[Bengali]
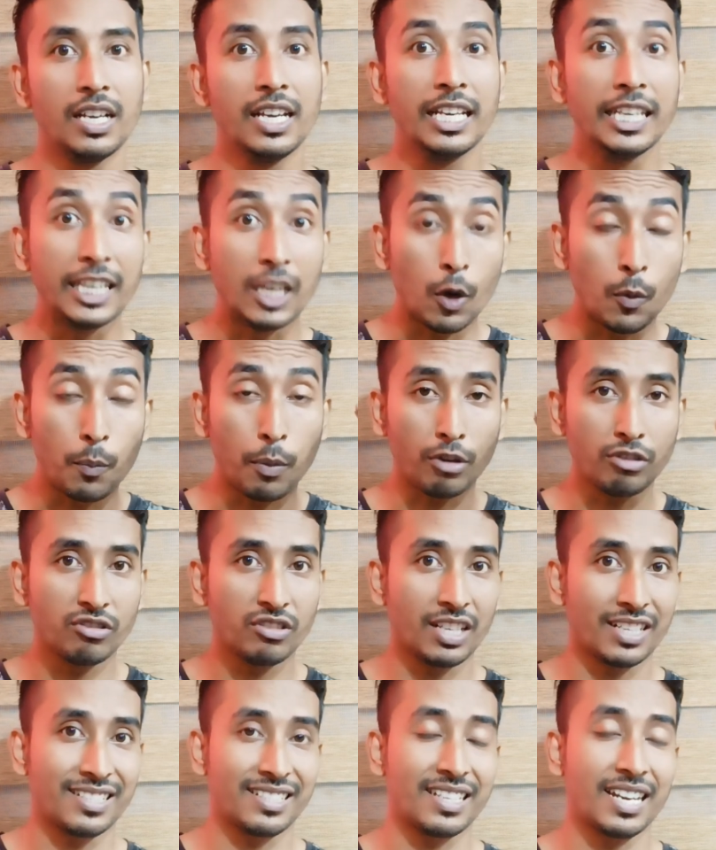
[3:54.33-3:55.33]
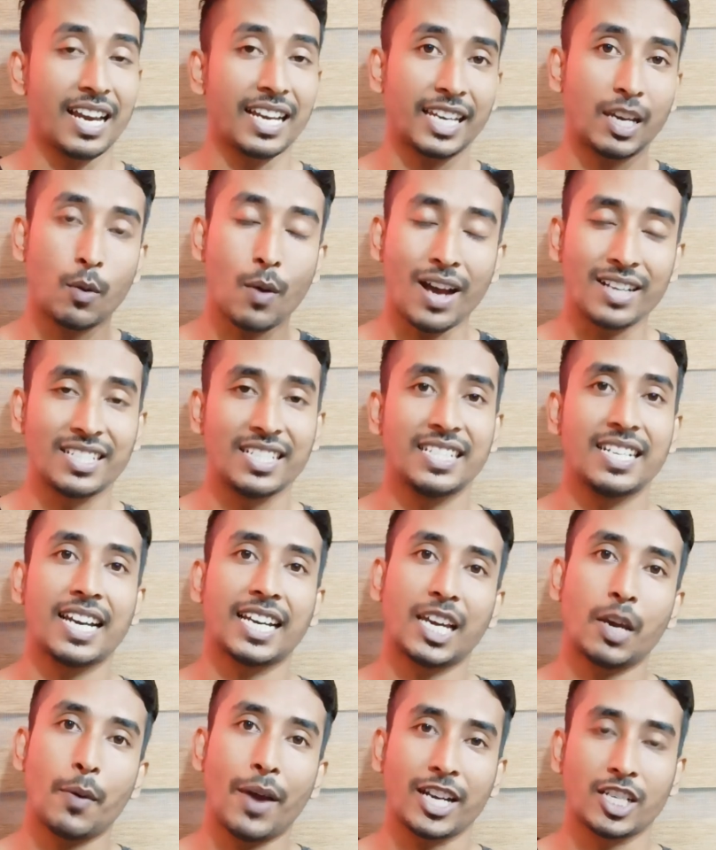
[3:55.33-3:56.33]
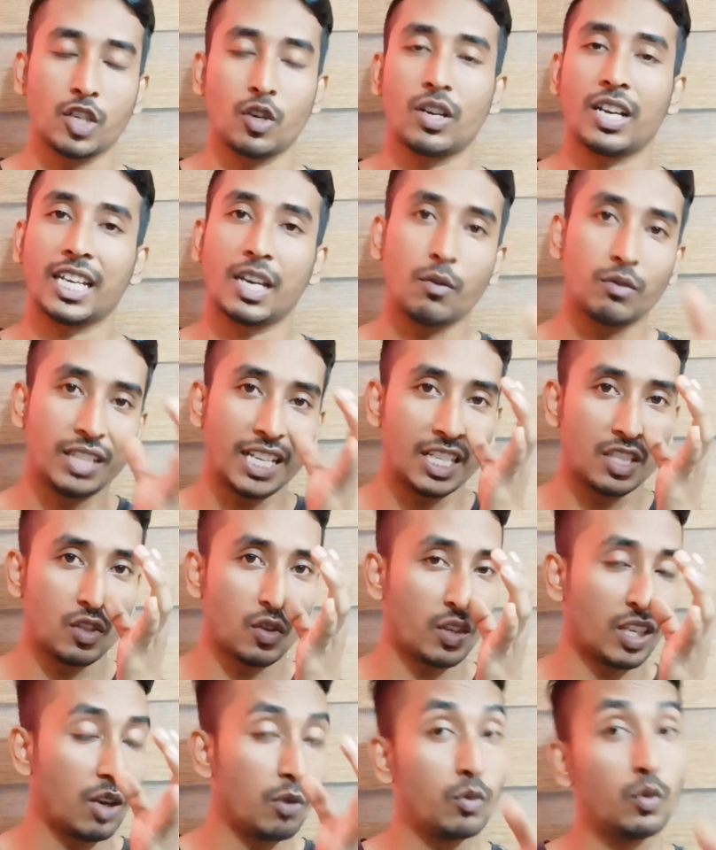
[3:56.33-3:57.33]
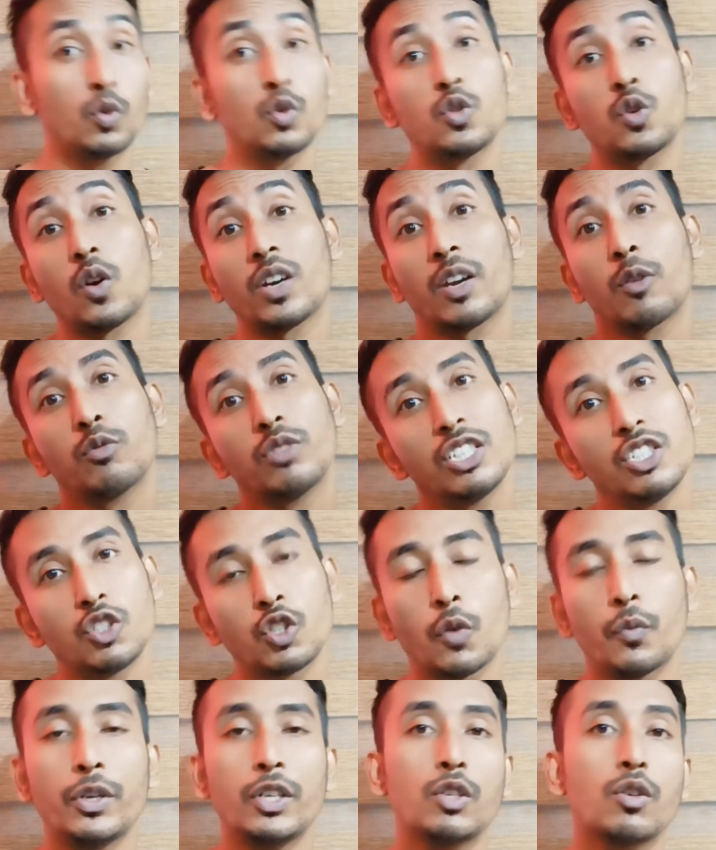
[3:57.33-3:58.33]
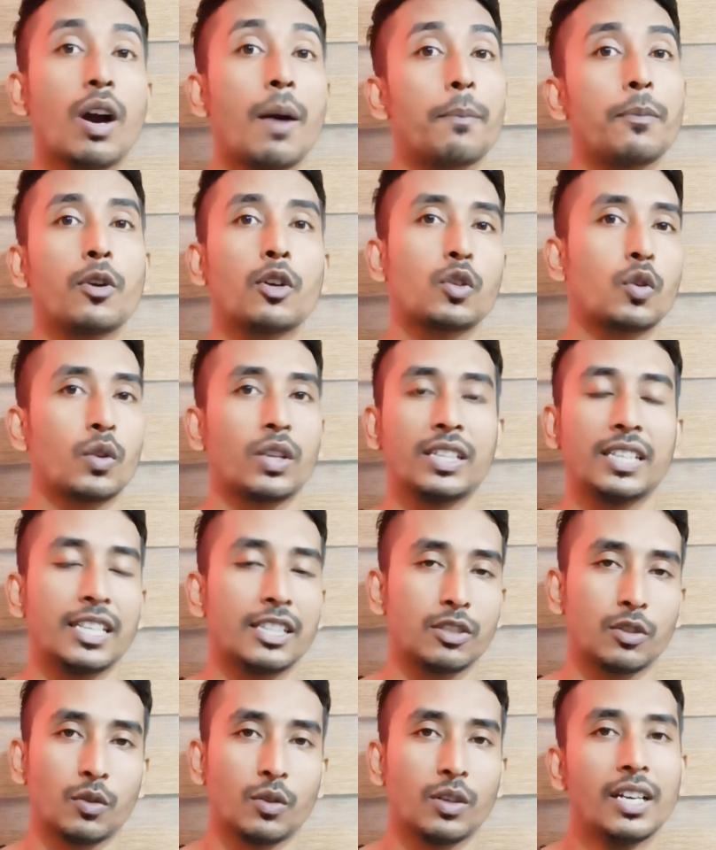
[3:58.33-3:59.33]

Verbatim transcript: কেউ পঞ্চাশটা কেউ আশিটা কেউ একশোটা কেউ দেড়শো কেউ দুশো কেউ তিনশো ভিডিও আপলোড করে দিয়েছো